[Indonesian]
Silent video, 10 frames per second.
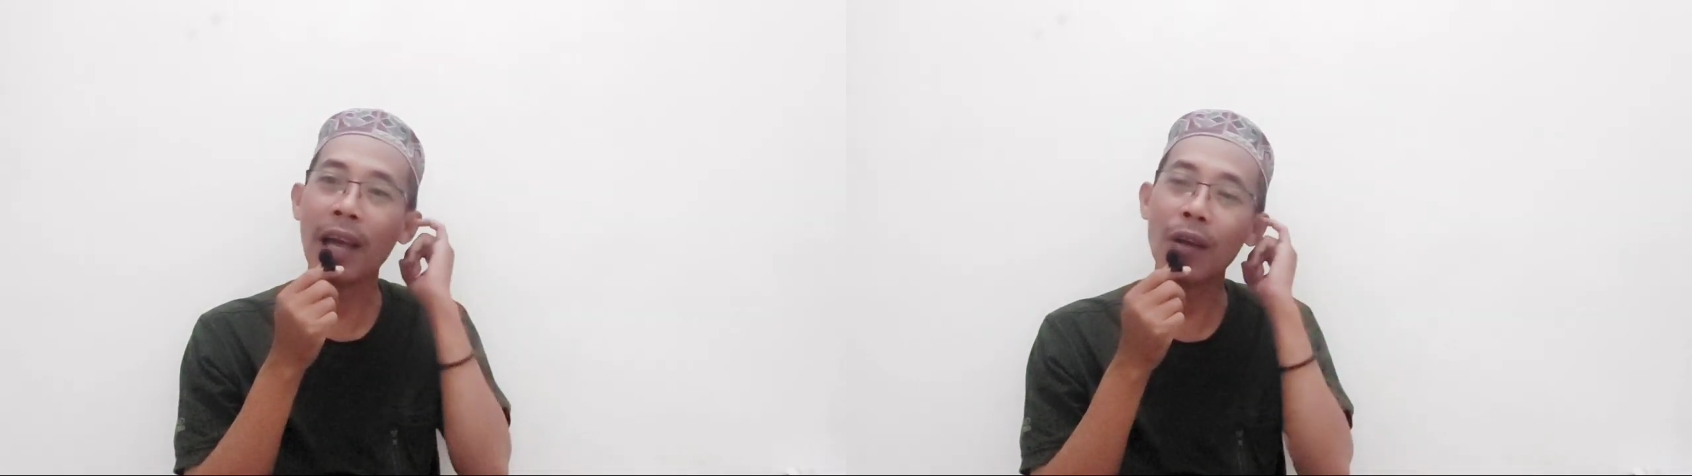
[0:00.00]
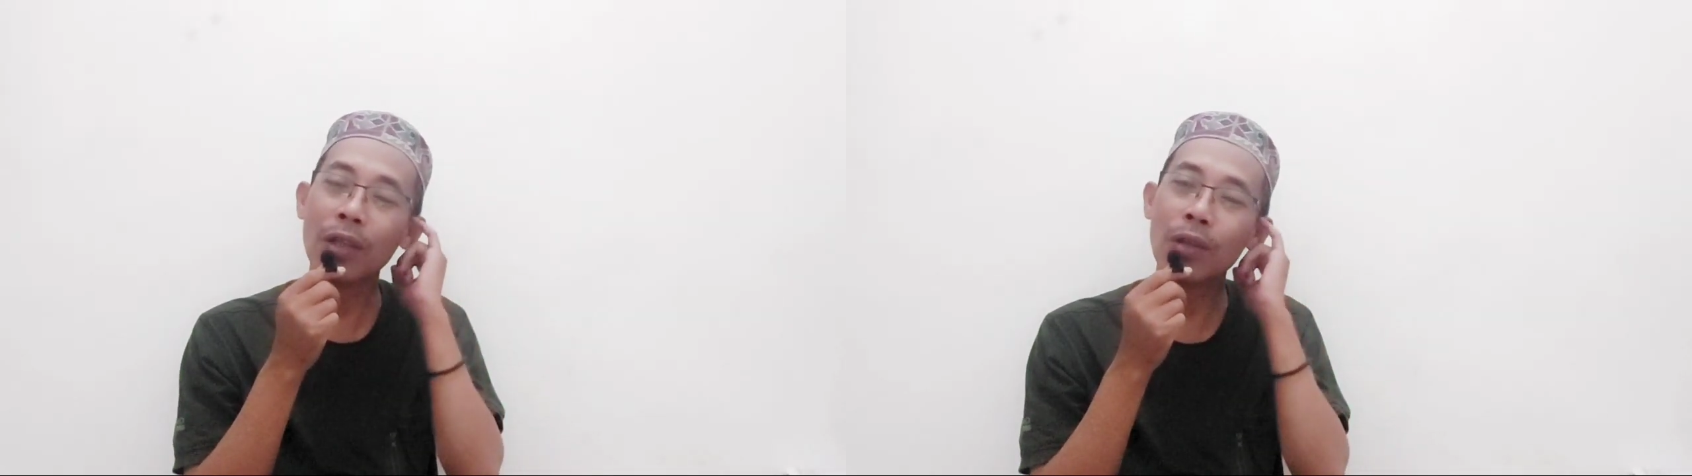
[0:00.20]
ini
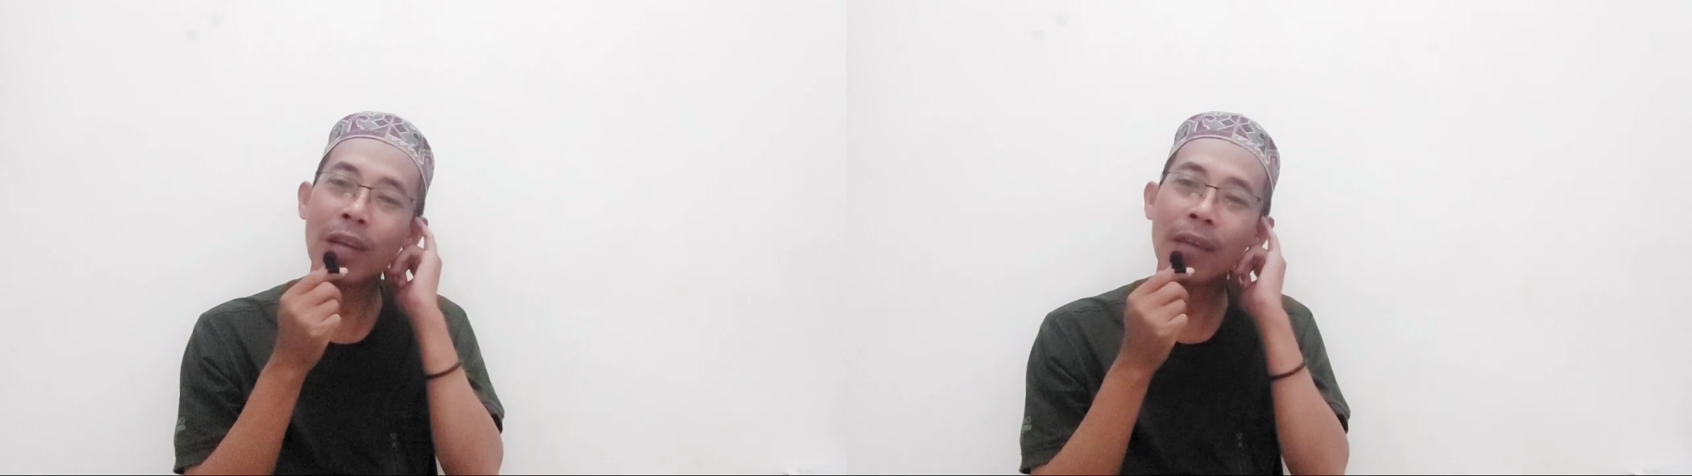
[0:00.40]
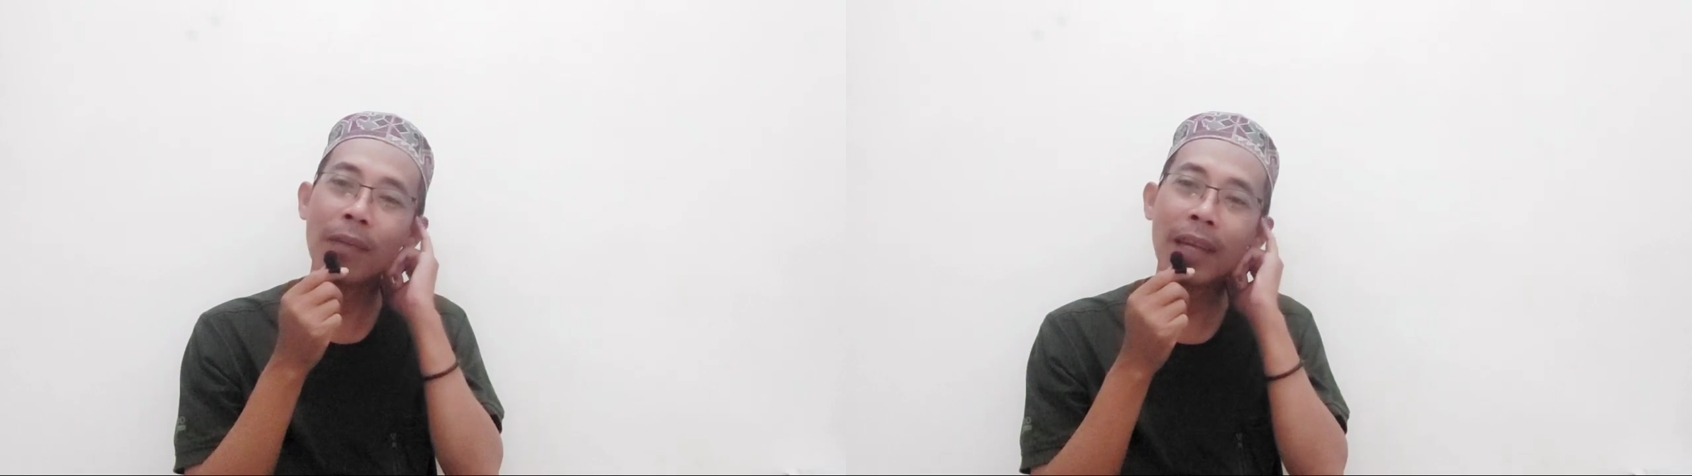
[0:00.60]
harus
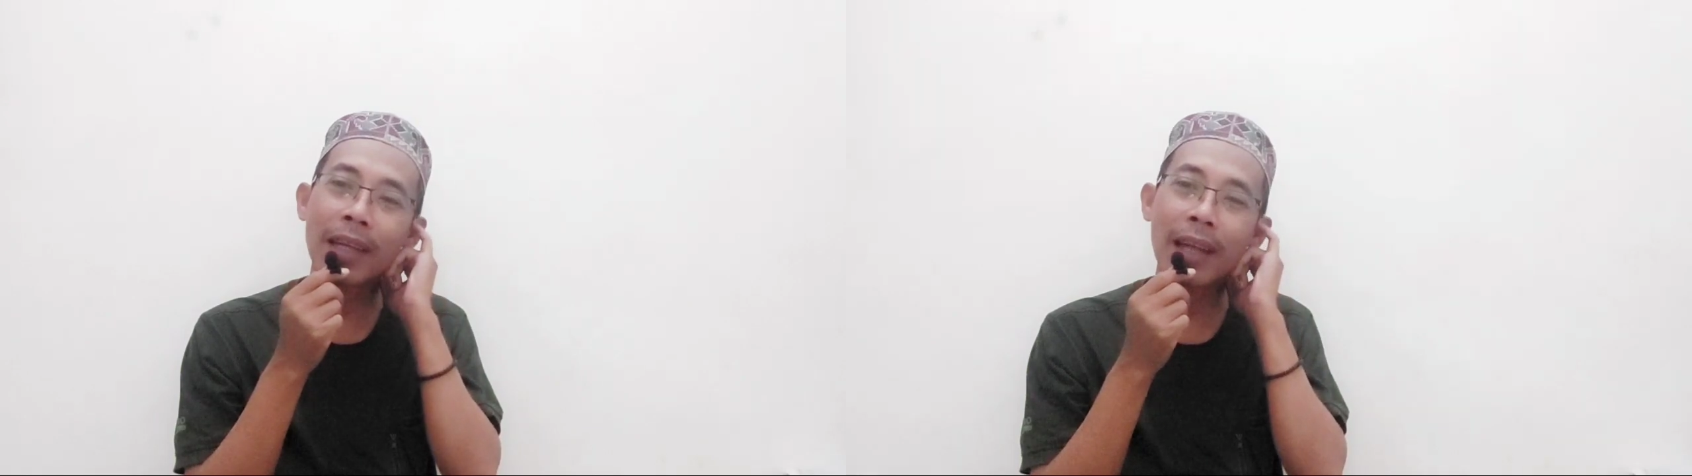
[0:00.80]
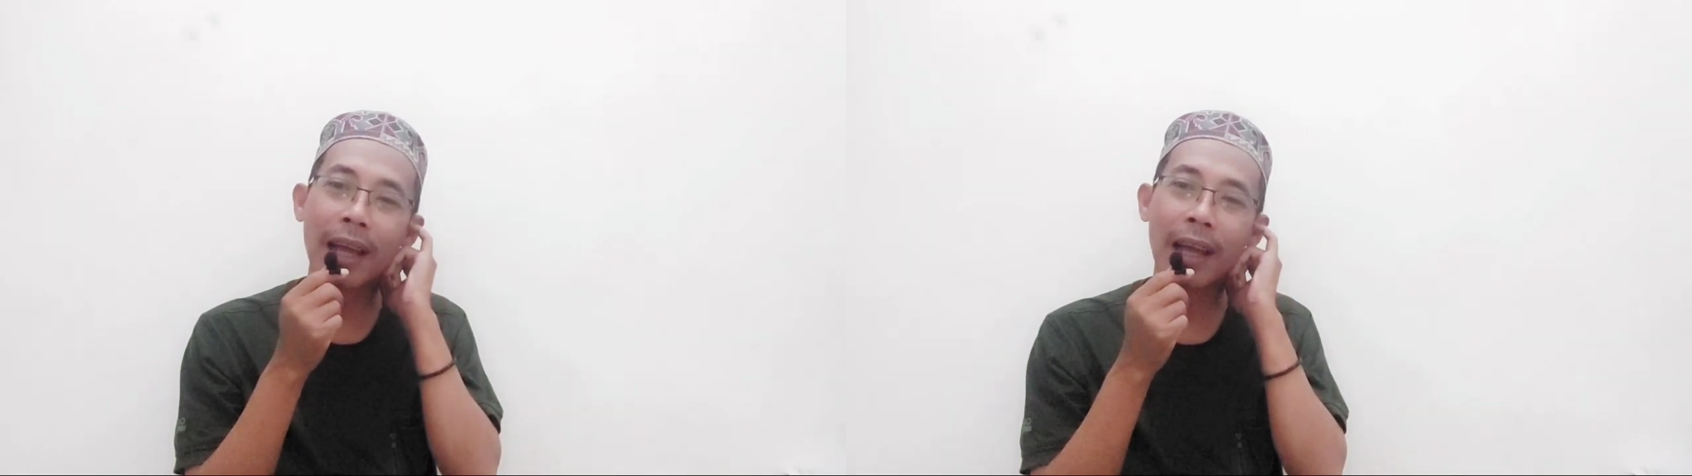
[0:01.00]
diungkapkan
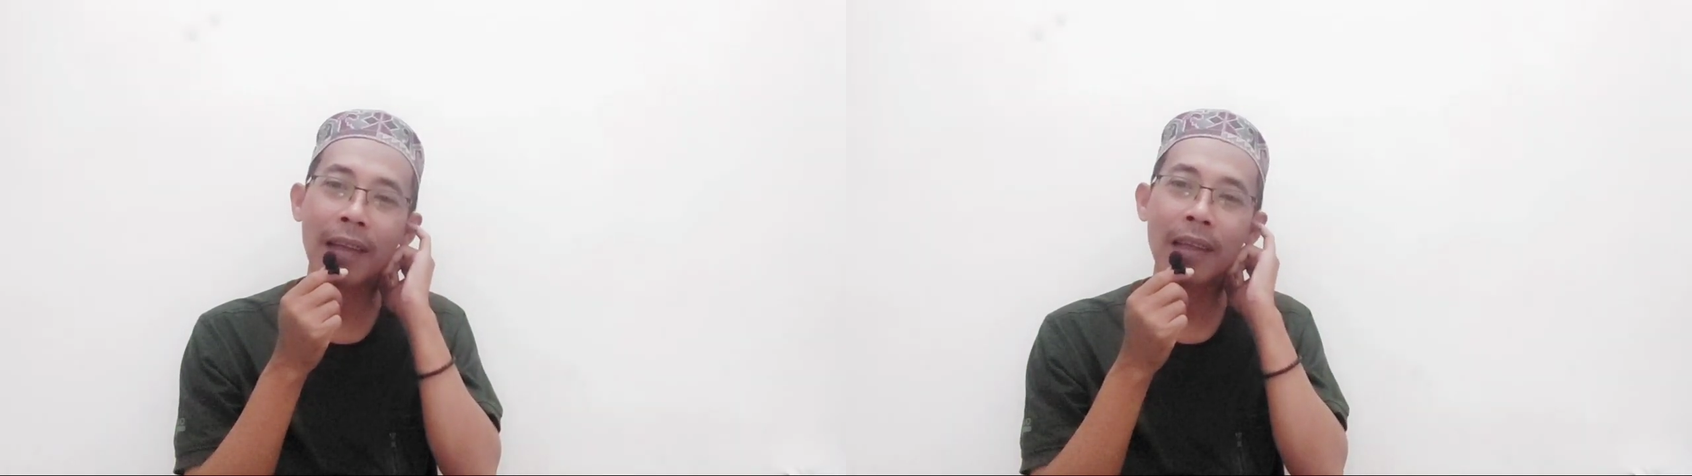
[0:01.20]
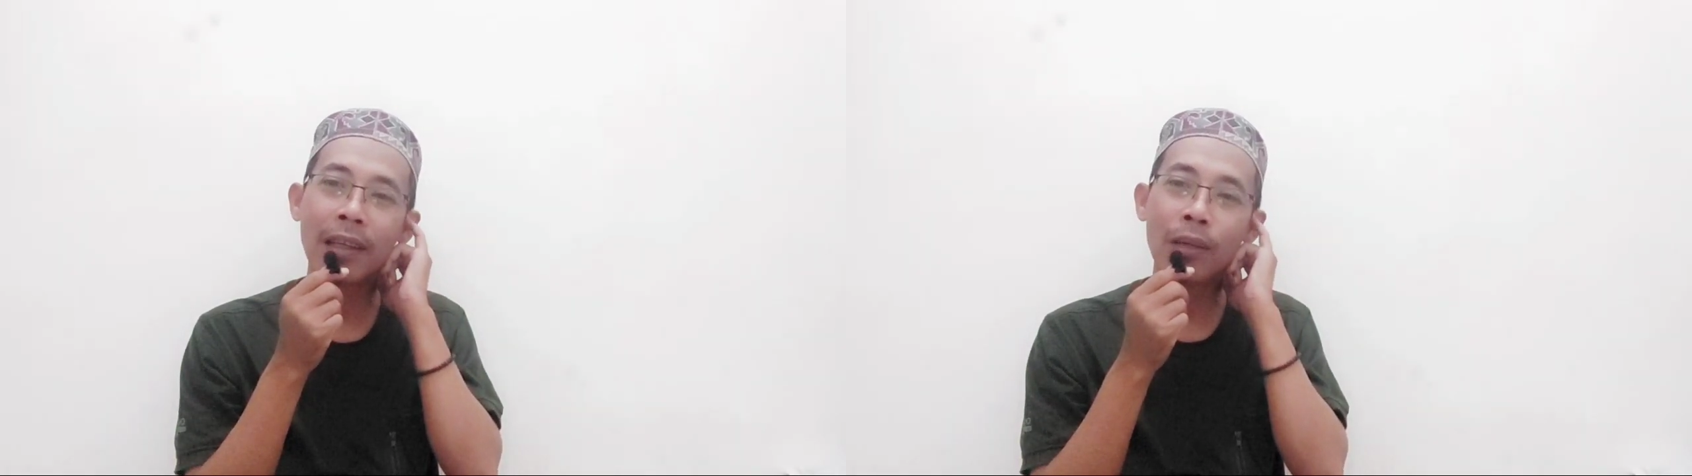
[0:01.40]
dan